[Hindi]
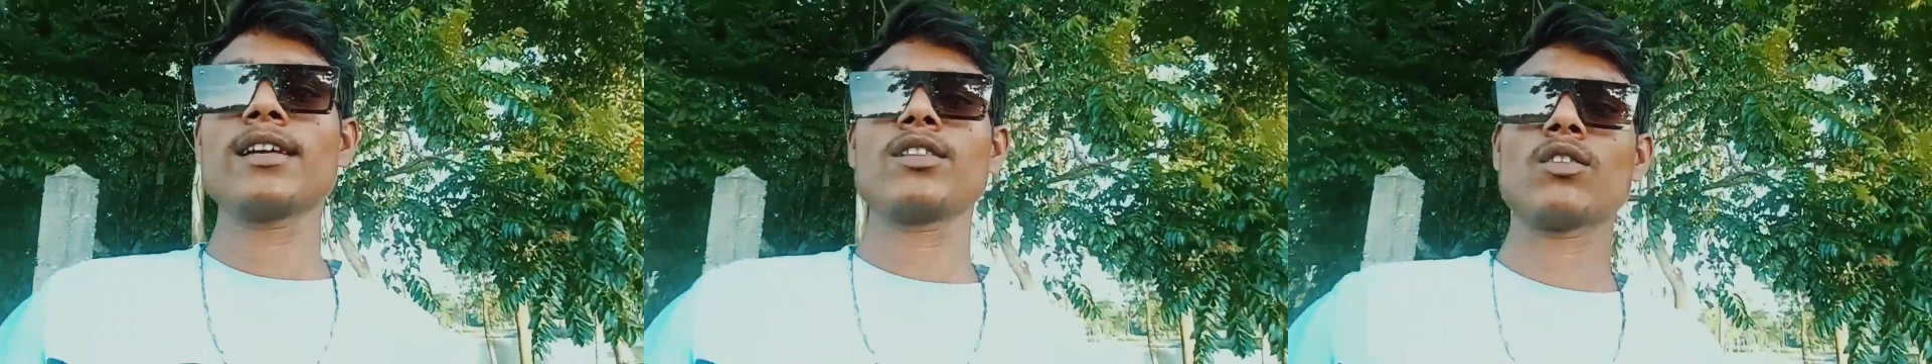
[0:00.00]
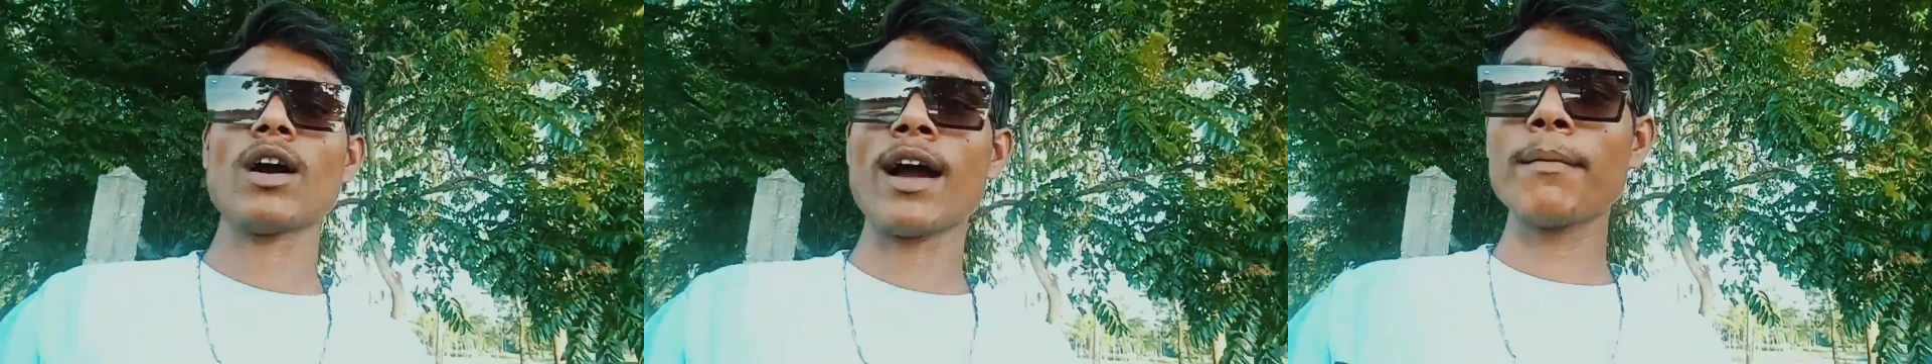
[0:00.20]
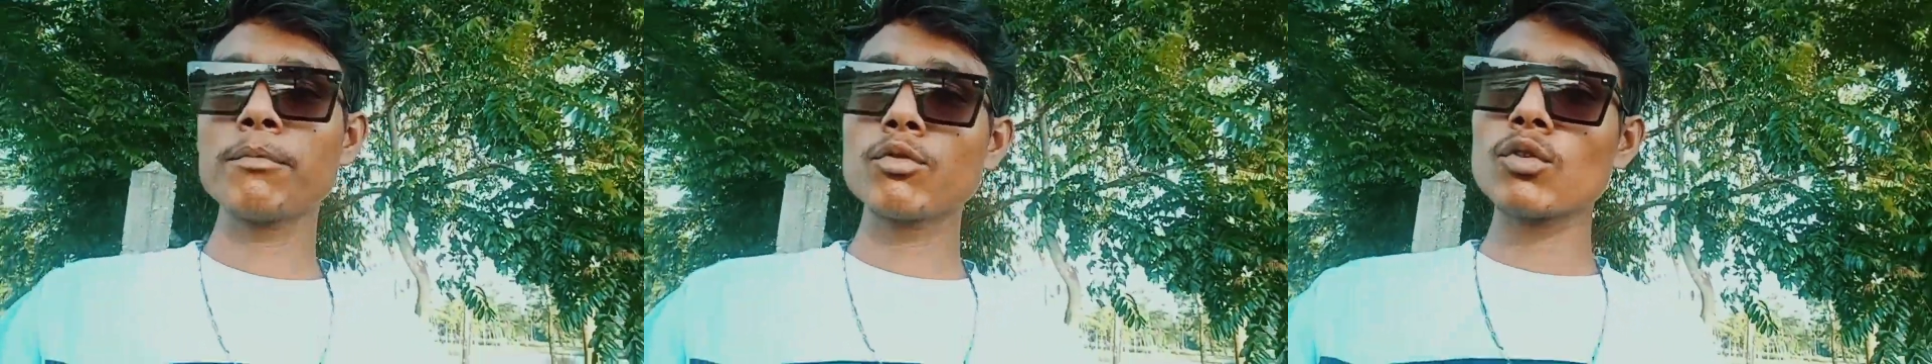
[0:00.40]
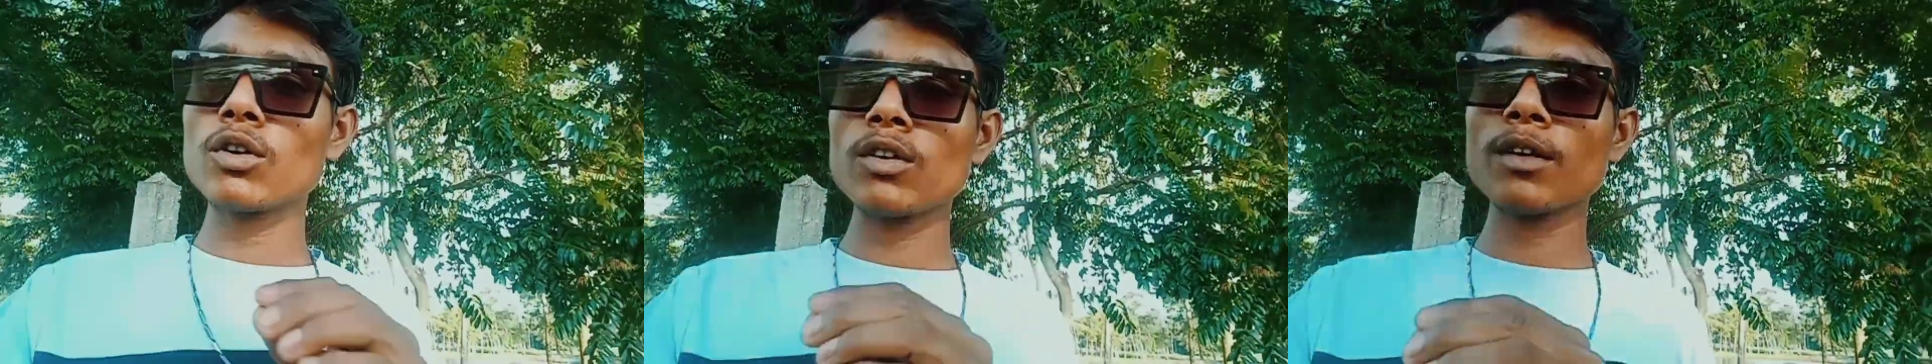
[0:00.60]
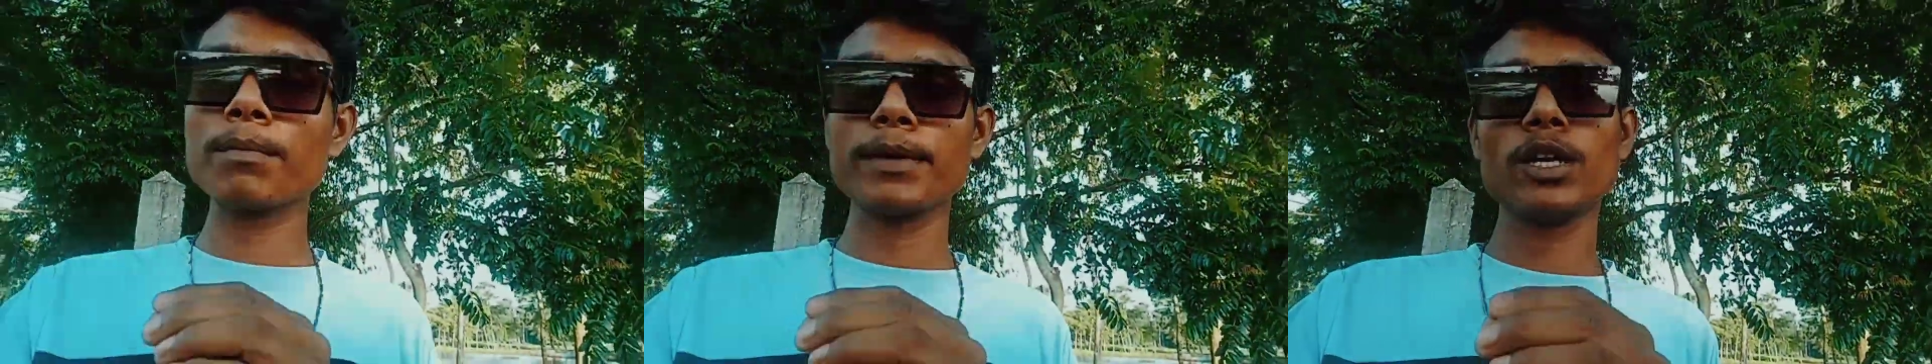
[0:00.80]
तो अब वो
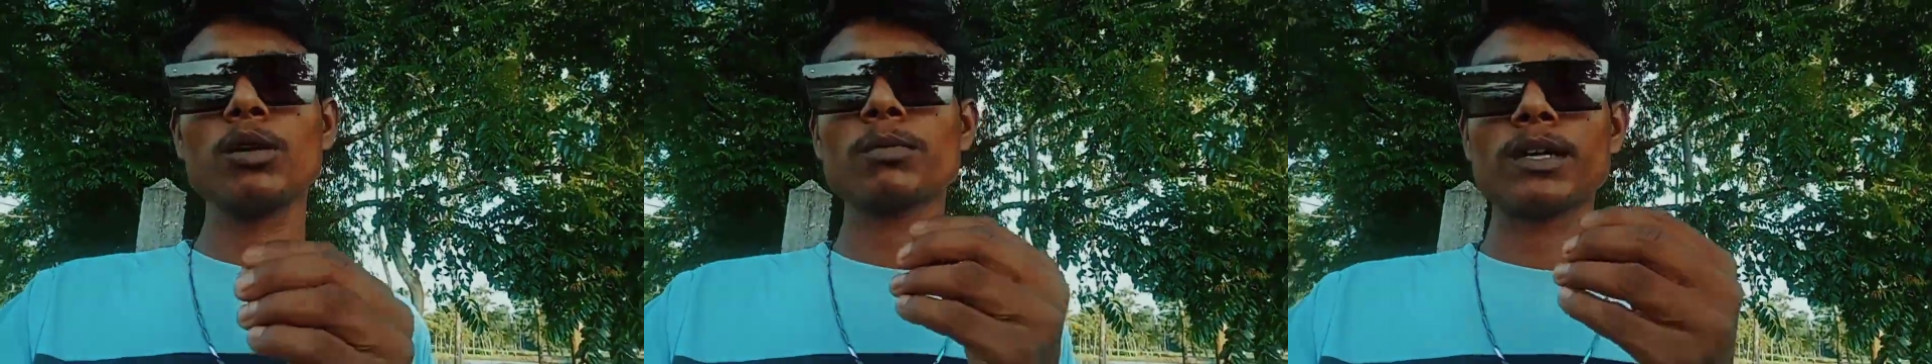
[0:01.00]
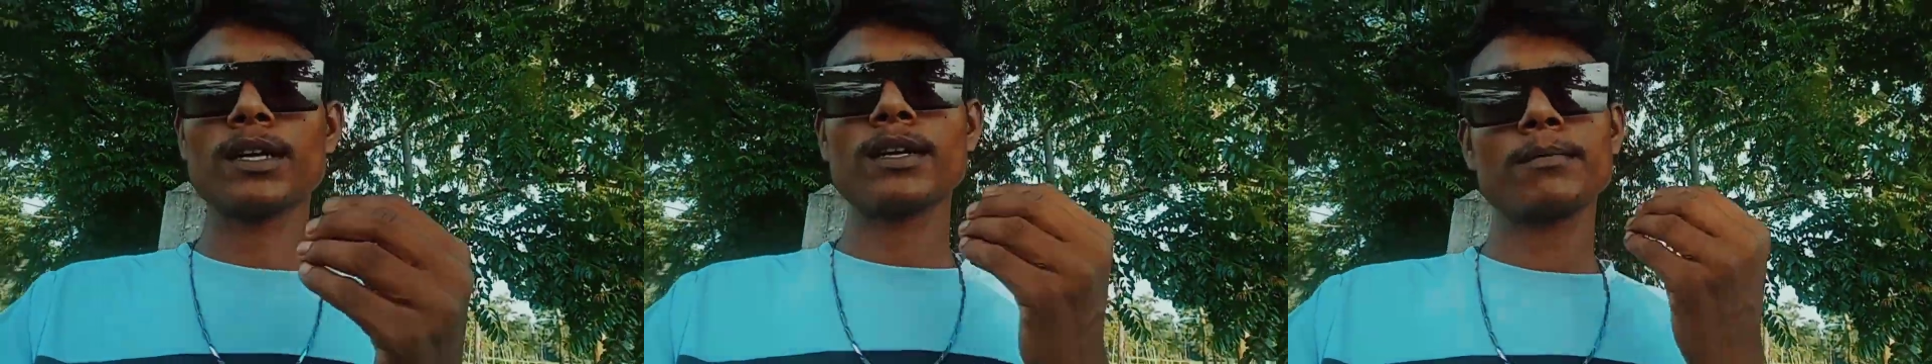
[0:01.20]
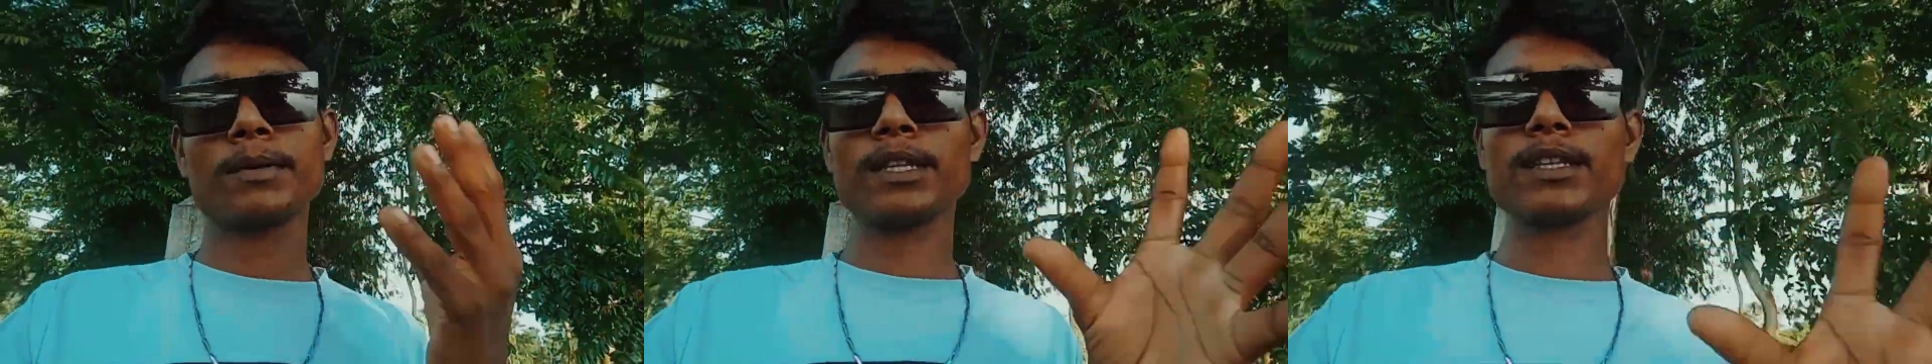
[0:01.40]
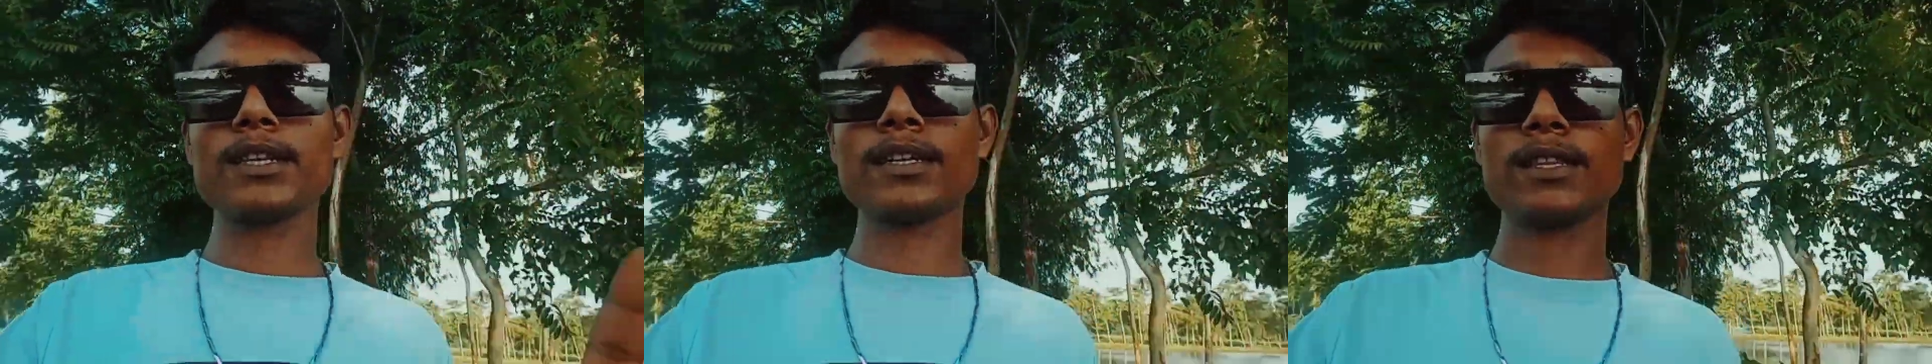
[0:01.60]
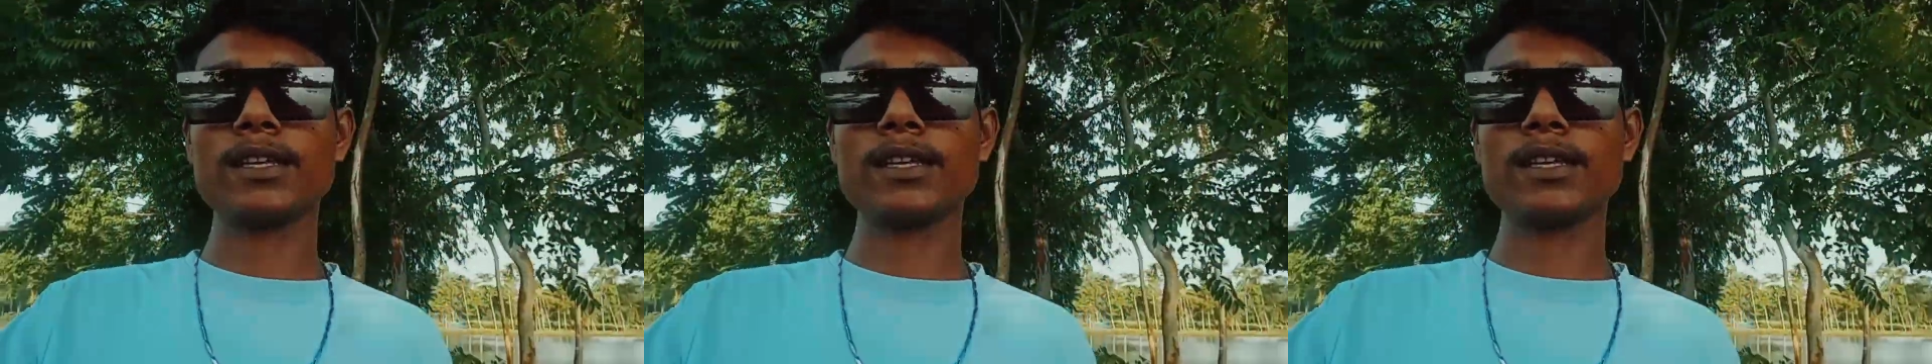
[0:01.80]
लोग वीडियो बनाना बंद कर